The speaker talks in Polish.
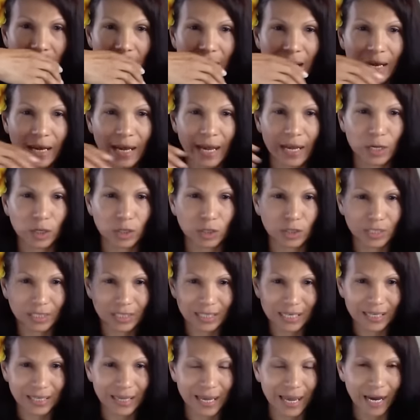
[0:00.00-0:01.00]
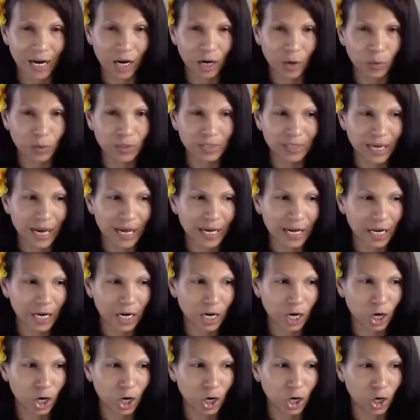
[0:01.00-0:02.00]
A jego włosy były trochę
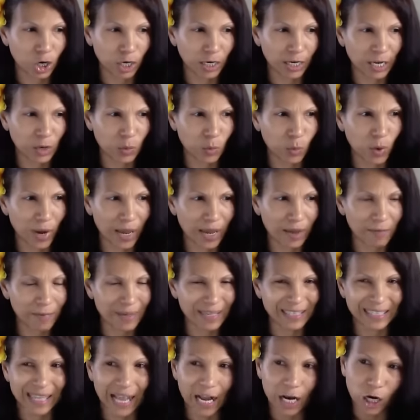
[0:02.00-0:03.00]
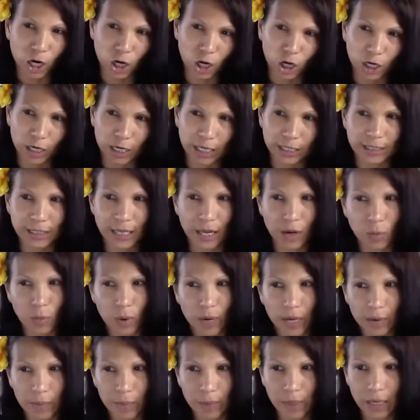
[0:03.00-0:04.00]
kręcone lub pofalowane, coś
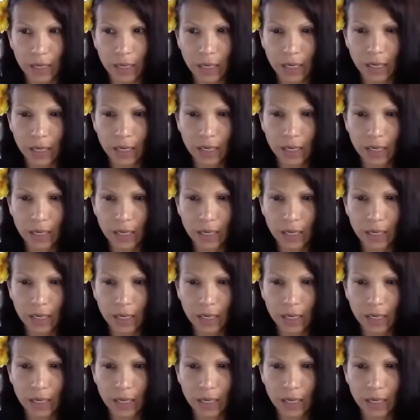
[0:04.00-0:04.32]
pomiędzy.